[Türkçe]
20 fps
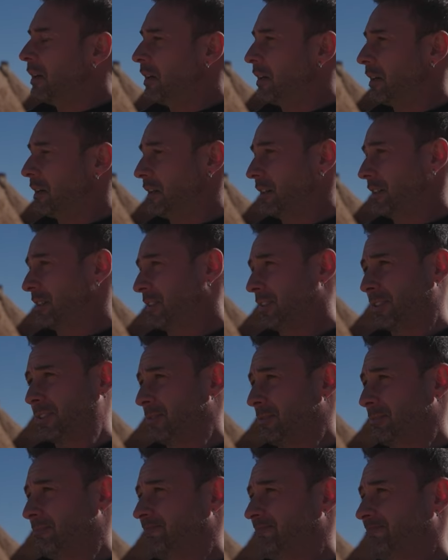Ah.
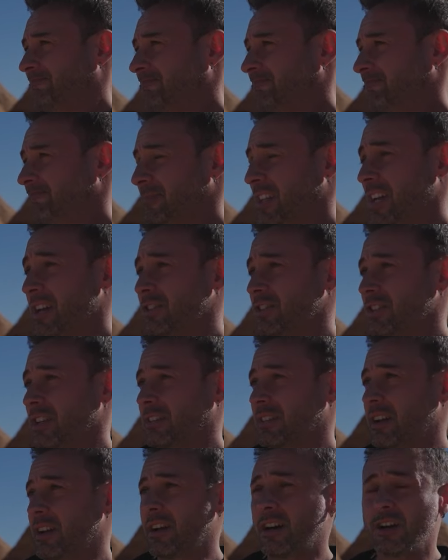
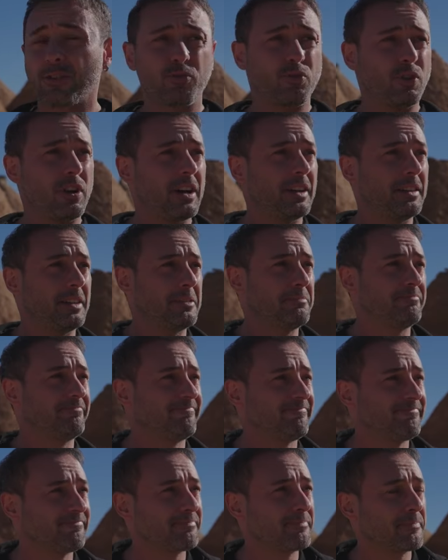Gerçekten harikulade.
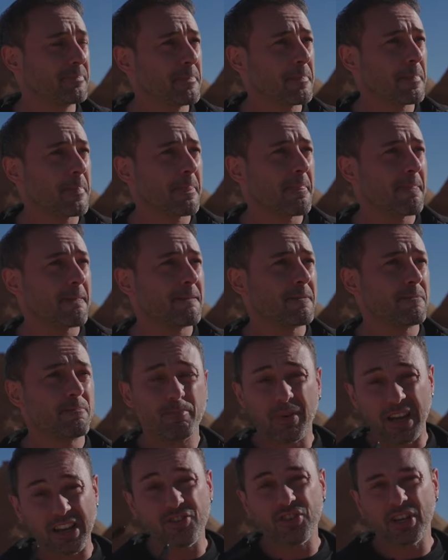
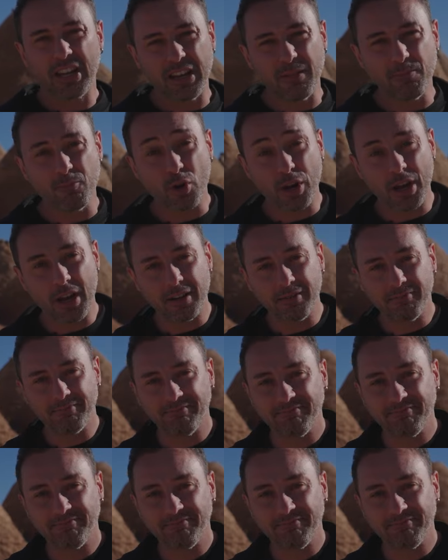Bence gelin buraya.